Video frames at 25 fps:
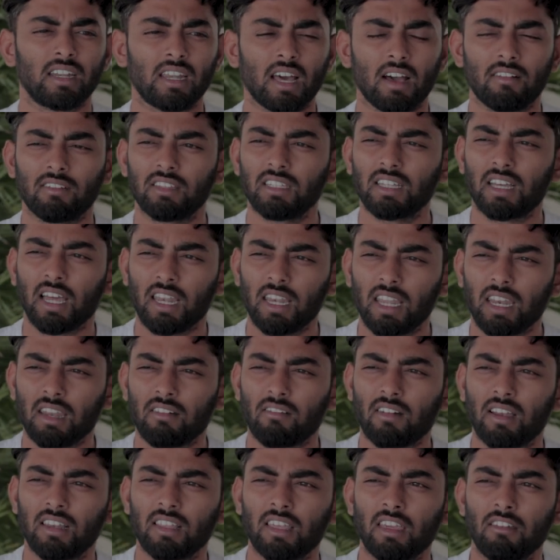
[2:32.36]
நான் வந்து
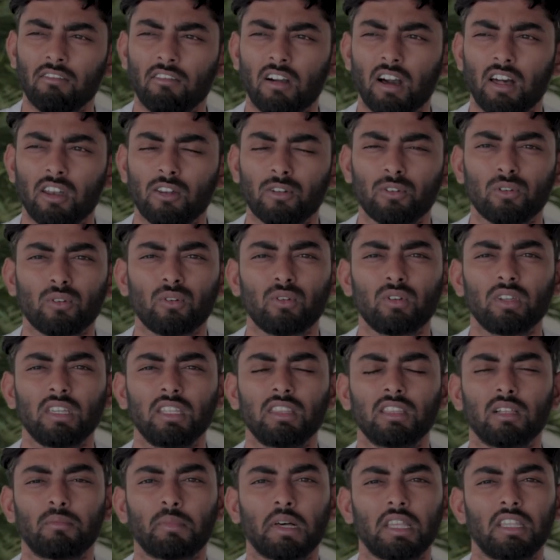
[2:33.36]
கல்யாண வாழ்க்கை வாழணும்
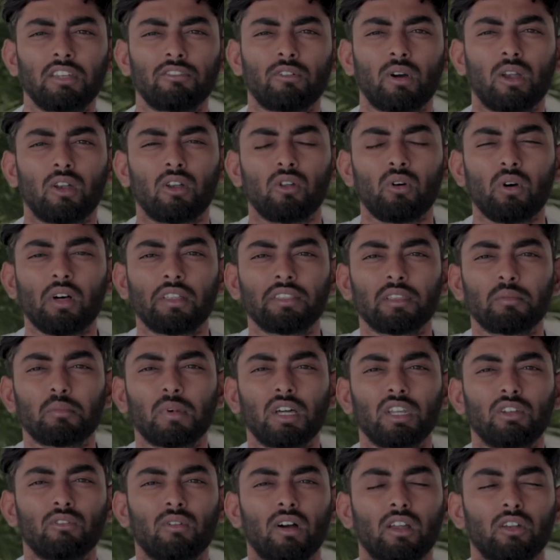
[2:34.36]
இந்த மாதிரி வாழணும் அந்த
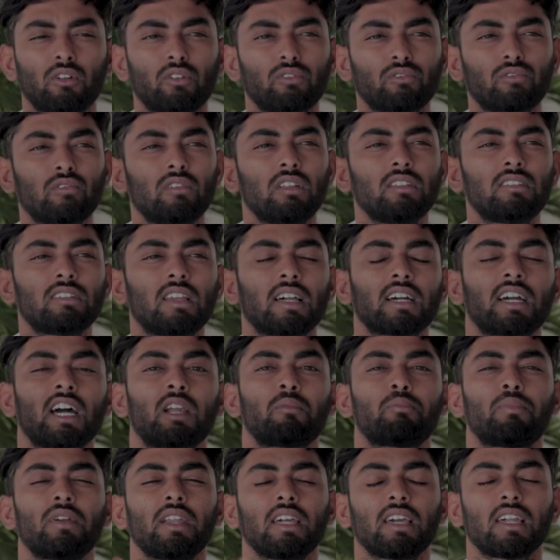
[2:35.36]
மாதிரி வாழணும்னு சொல்லி சில
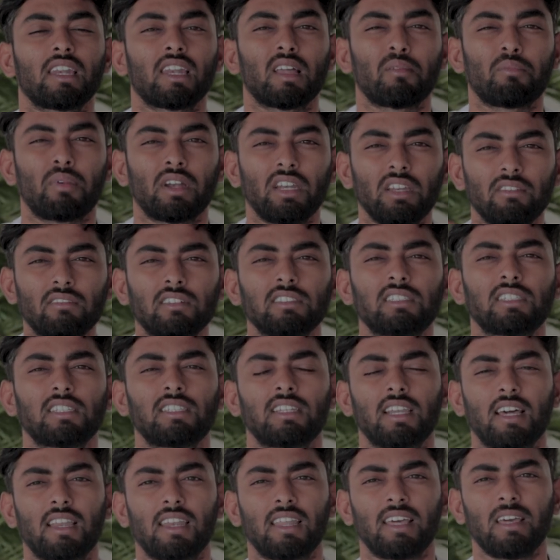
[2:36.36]
கற்பனைகள் நான் பண்ணி
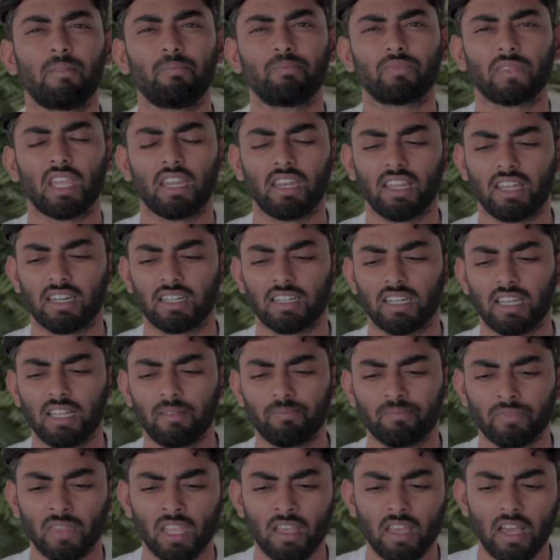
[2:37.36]
வச்சதுனால என்ன
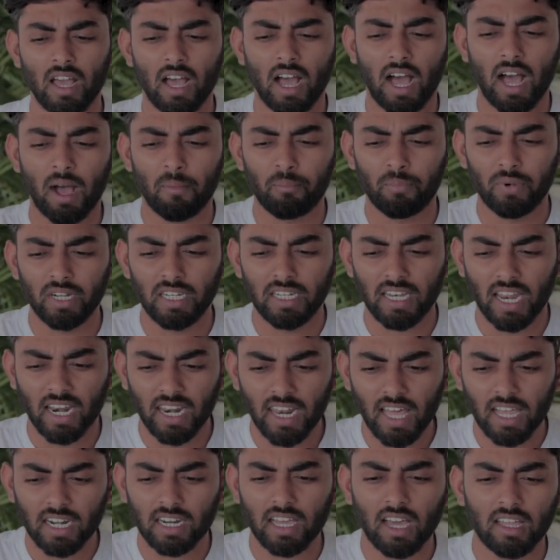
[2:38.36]
இருக்குன்னா அப்படி
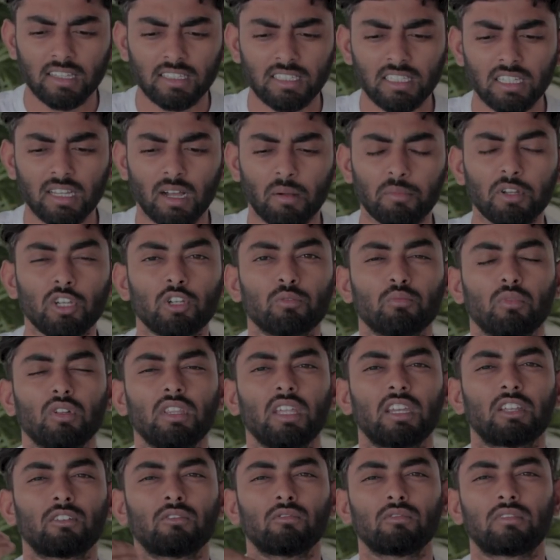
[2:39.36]
நல்லா இருக்காது அப்படின்னும்
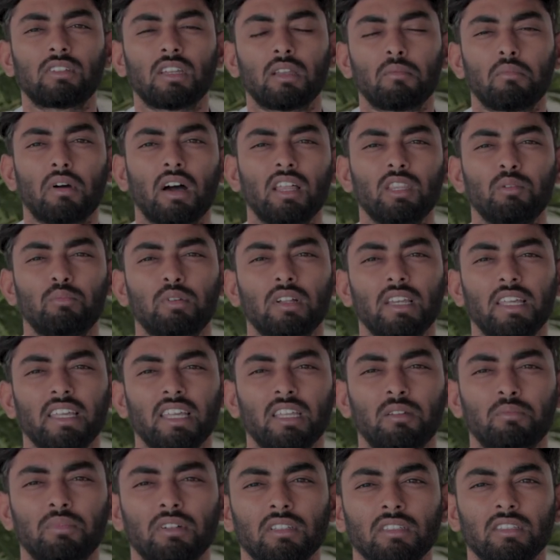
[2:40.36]
போது எனக்கு சில
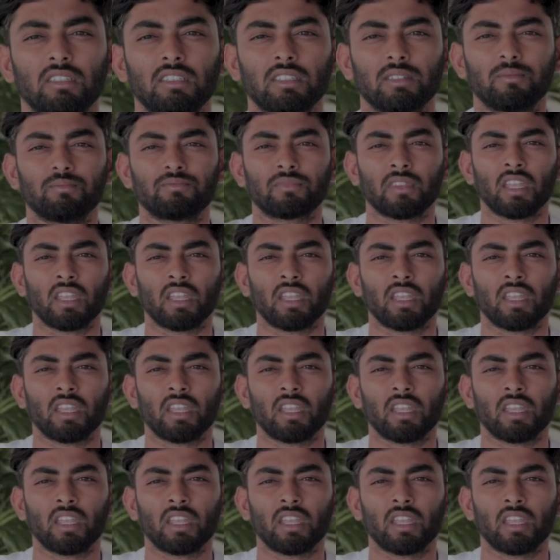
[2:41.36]
பாதிப்புகளை ஏற்படுத்துது